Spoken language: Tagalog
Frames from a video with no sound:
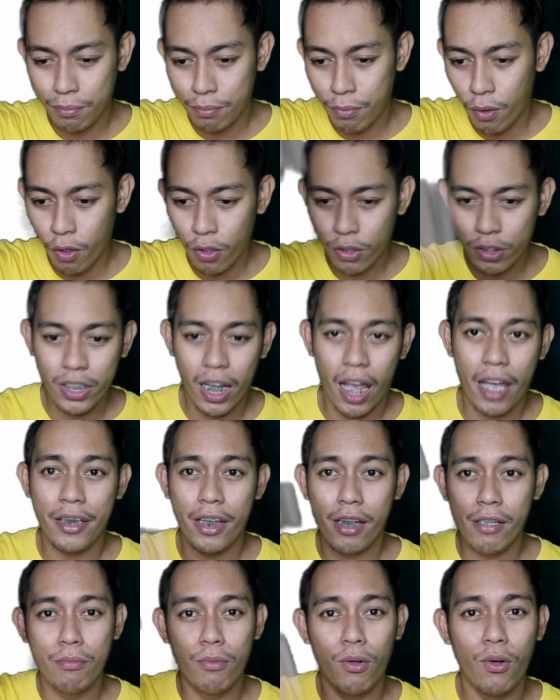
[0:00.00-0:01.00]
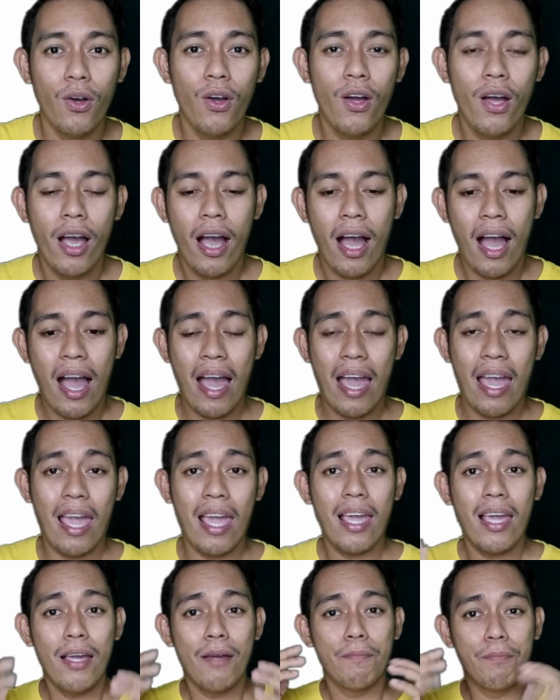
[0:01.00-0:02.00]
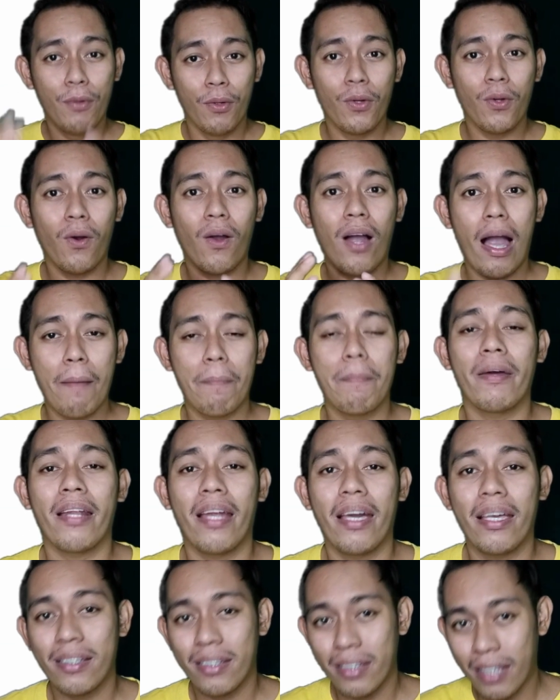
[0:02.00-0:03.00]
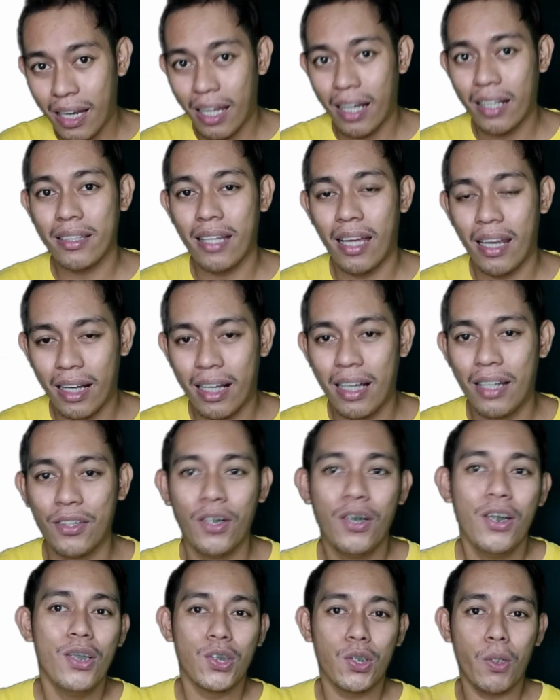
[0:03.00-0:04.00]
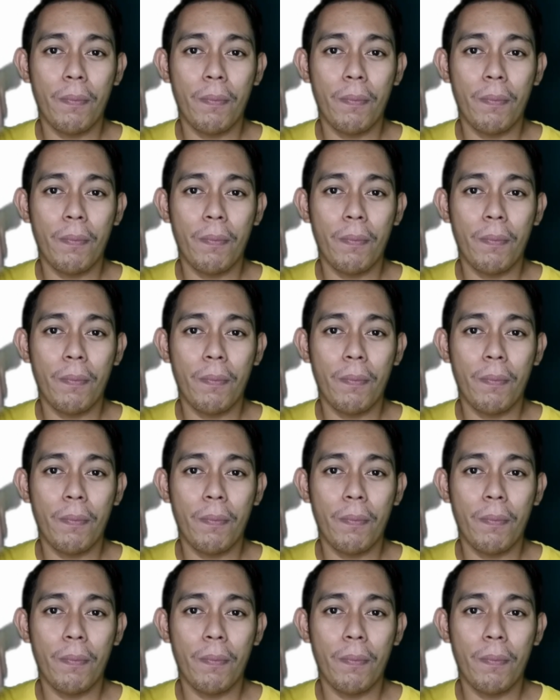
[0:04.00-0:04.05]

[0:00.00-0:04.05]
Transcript: buong channel mo ay puro copyright na lang talaga no.